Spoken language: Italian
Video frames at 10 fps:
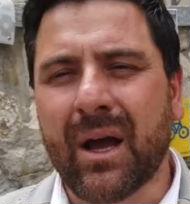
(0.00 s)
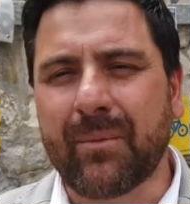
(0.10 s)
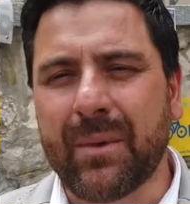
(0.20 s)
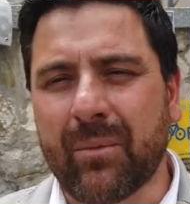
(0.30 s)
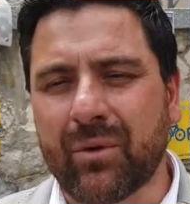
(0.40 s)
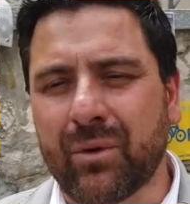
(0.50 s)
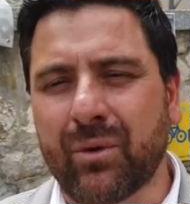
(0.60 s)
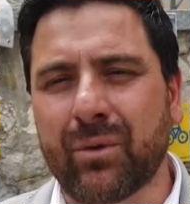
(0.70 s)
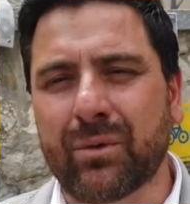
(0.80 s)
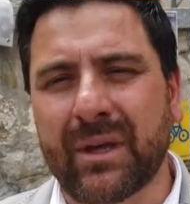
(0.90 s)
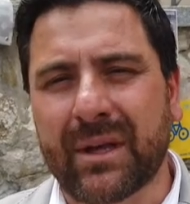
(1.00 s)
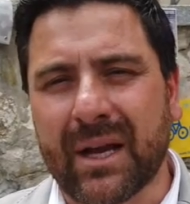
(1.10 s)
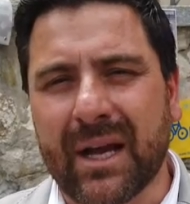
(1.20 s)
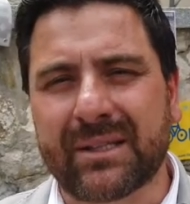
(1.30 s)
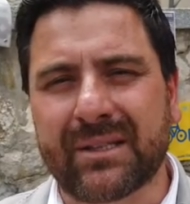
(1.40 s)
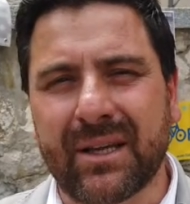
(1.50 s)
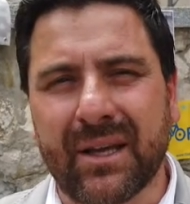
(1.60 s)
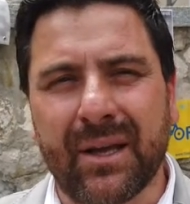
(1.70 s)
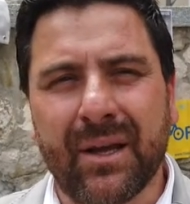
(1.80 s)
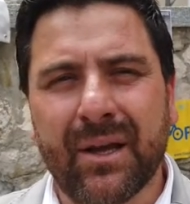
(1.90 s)
abbiamo dei ragazzi
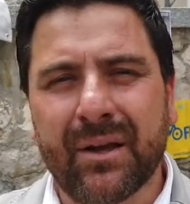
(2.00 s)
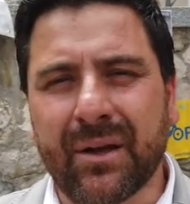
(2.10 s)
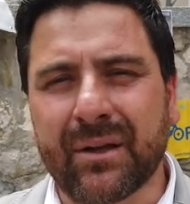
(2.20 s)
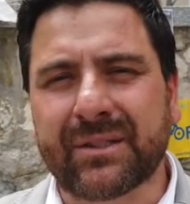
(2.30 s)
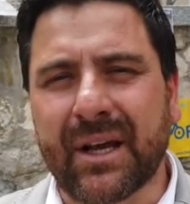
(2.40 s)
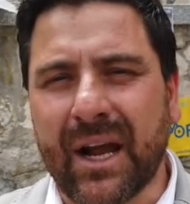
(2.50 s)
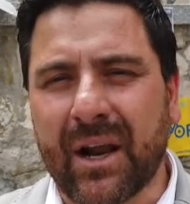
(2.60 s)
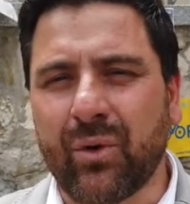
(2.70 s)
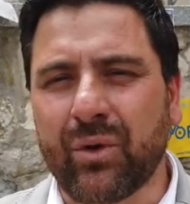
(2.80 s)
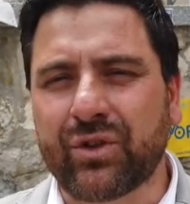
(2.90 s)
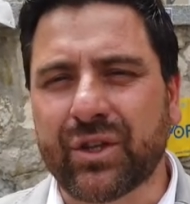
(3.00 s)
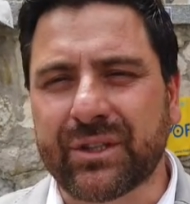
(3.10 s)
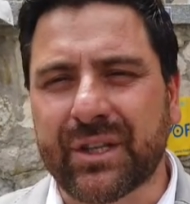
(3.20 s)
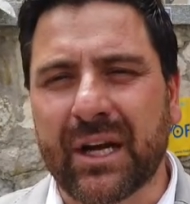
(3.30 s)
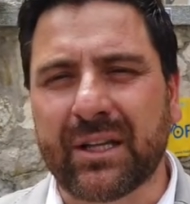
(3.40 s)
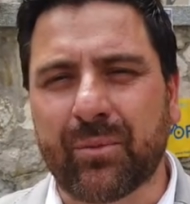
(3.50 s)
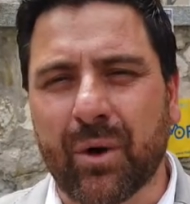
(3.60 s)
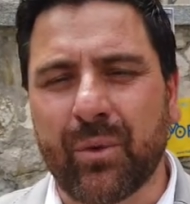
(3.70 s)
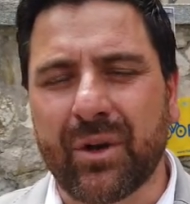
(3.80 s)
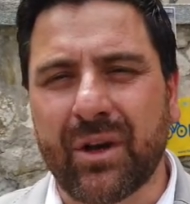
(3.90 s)
che eh, saranno incentrati
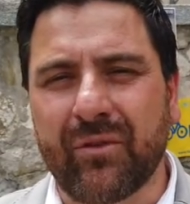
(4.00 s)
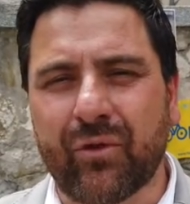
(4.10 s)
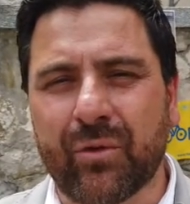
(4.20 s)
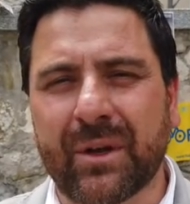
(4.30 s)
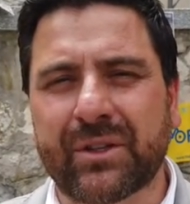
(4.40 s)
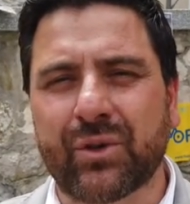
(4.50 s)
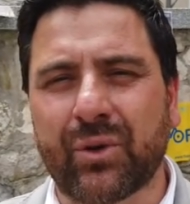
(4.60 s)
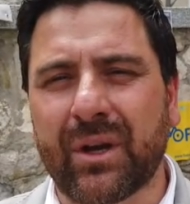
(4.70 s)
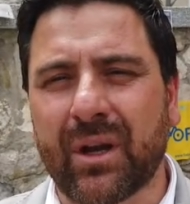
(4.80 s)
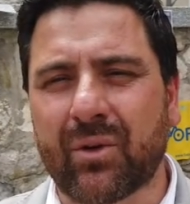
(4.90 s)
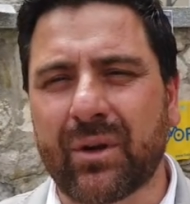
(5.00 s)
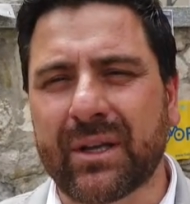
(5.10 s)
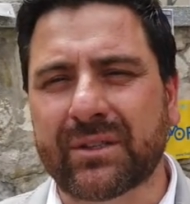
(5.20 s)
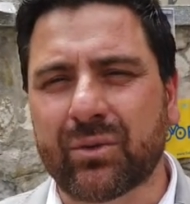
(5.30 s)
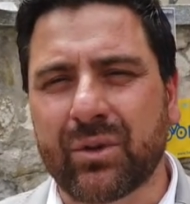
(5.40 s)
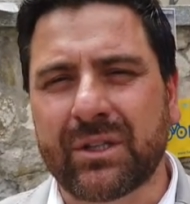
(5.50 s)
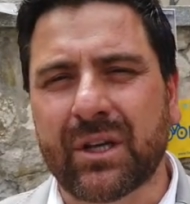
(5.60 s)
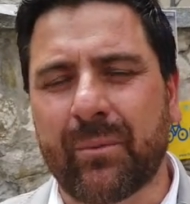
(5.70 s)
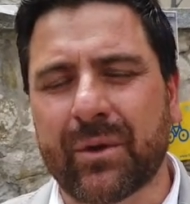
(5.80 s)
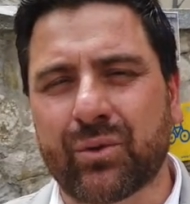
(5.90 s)
proprio nell'informazione e l'accoglienza
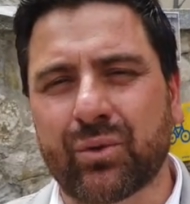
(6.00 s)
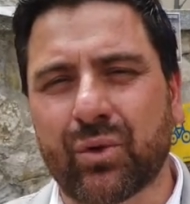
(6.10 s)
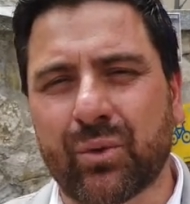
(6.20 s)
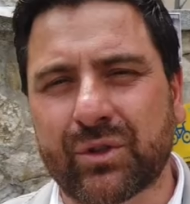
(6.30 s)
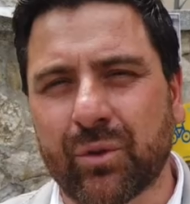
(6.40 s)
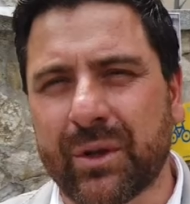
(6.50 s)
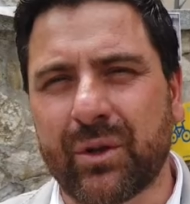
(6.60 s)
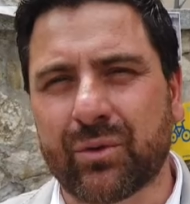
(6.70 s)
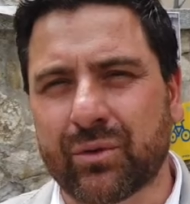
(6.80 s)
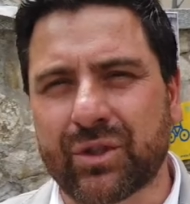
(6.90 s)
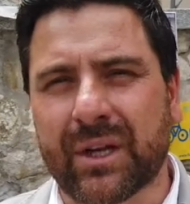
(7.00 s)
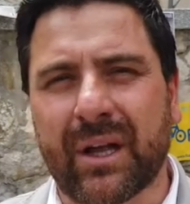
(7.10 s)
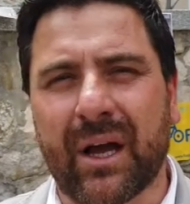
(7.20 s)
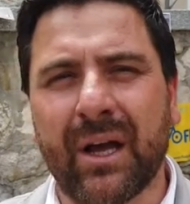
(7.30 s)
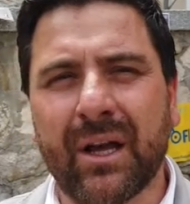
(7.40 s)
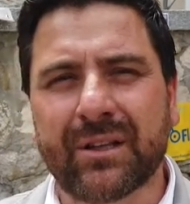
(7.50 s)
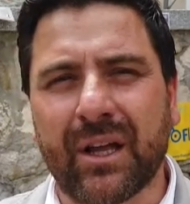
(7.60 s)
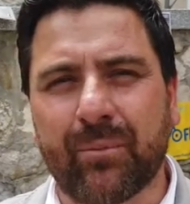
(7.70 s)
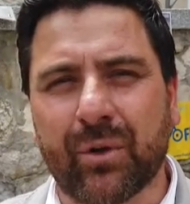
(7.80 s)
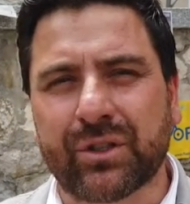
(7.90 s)
turistica per tutto questo periodo, già da,
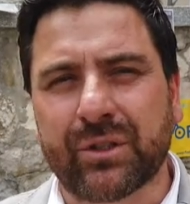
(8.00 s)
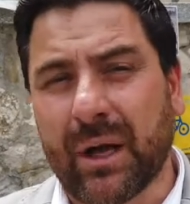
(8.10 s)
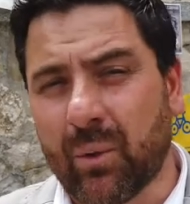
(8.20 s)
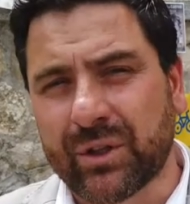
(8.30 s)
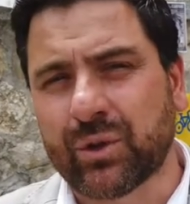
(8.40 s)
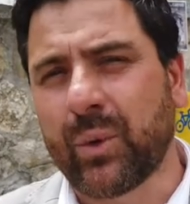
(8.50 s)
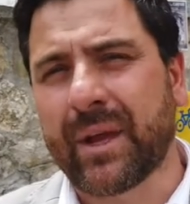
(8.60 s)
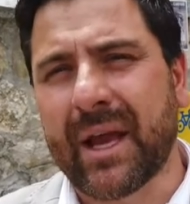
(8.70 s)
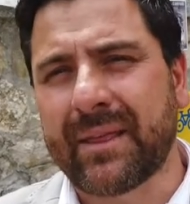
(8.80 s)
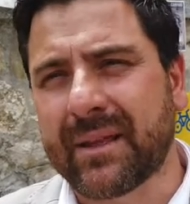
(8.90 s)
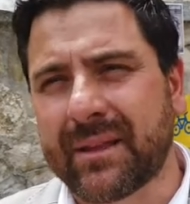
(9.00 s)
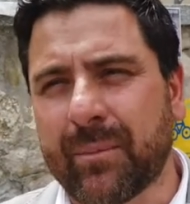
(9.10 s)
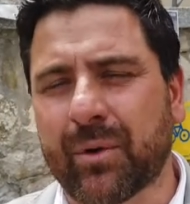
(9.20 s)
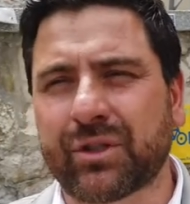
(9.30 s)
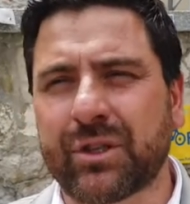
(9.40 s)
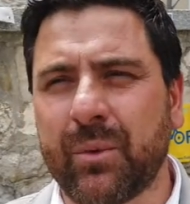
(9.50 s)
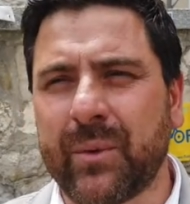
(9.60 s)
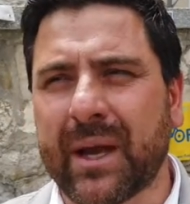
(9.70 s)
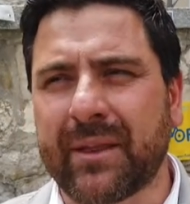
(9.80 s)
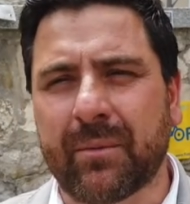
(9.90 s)
da questo weekend e dai prossimi
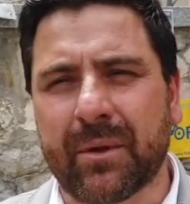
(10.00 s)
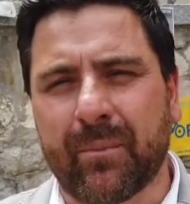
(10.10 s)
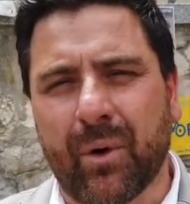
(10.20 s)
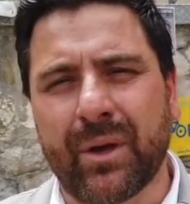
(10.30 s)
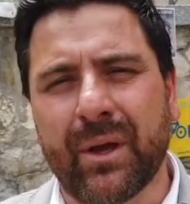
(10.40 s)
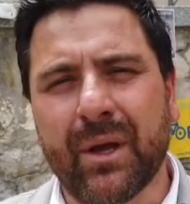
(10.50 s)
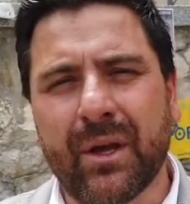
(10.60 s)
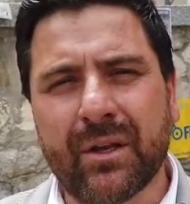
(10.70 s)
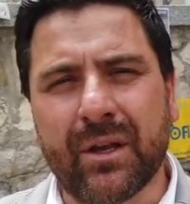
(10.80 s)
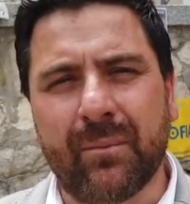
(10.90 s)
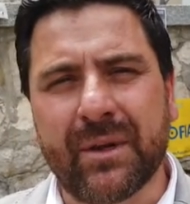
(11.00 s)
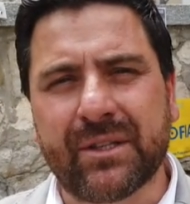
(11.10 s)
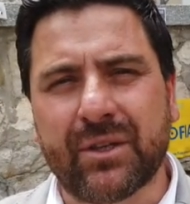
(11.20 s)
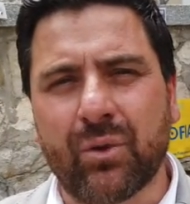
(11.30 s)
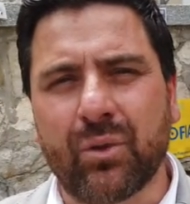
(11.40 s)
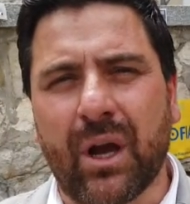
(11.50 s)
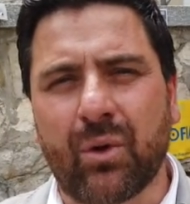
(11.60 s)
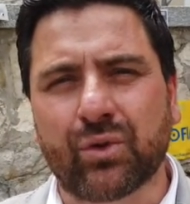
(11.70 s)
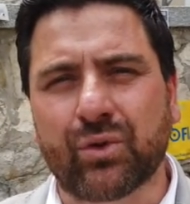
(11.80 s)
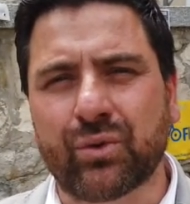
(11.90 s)
weekend per poi nel mese di
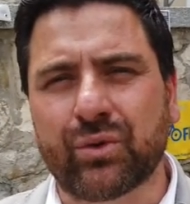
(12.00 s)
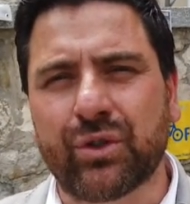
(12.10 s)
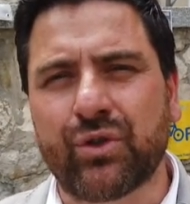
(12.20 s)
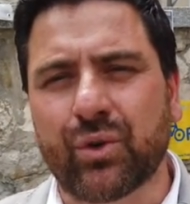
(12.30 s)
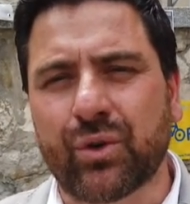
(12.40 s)
luglio-agosto tutti i